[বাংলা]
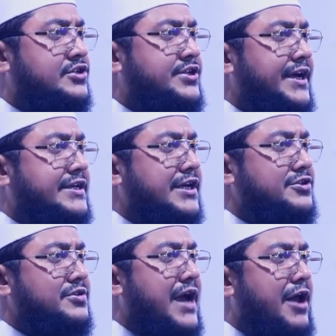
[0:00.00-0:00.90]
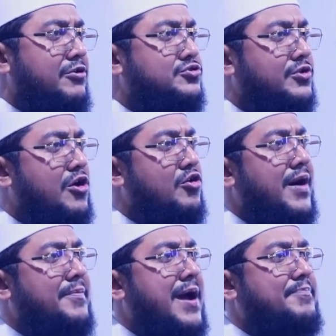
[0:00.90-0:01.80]
ঠিকটা যদি আরো জোরালো
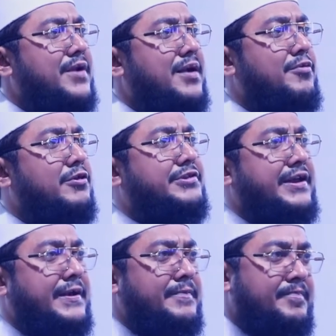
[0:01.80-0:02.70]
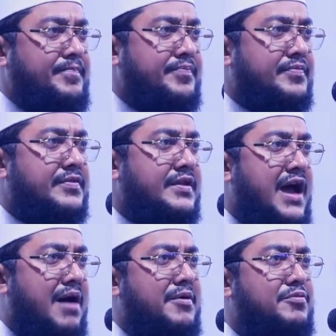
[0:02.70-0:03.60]
ভাবে আপনারা বলতেন
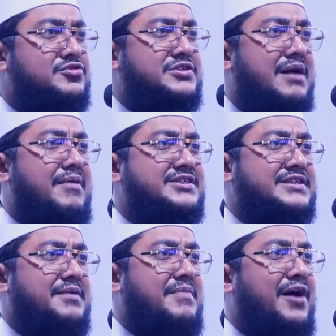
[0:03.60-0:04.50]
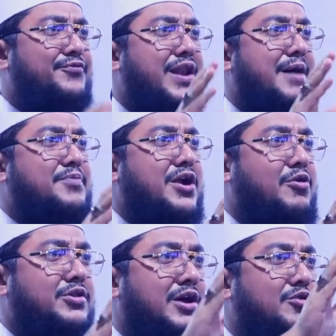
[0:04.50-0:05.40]
আমি বুঝতাম আজকের মাহফিলে আপনারা
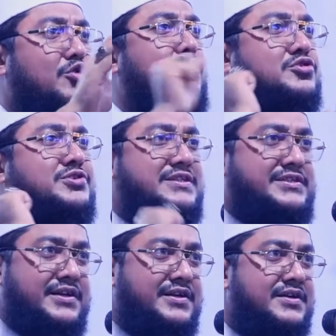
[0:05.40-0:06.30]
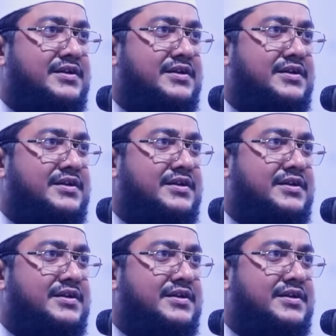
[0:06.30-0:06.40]
কথাগুলো বুঝতেছেন